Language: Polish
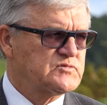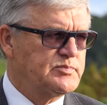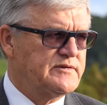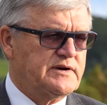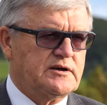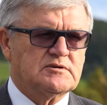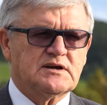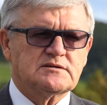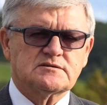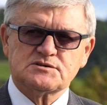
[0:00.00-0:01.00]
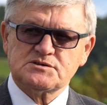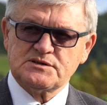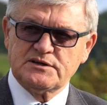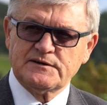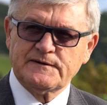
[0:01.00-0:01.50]
wpływają na to, czy
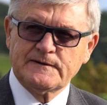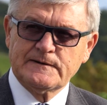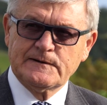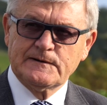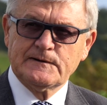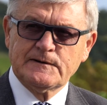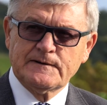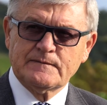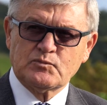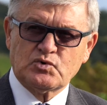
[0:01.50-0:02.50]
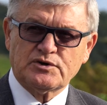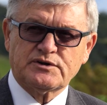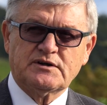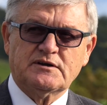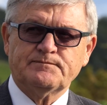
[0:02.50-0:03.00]
się
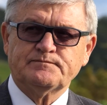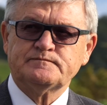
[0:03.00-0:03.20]
młody,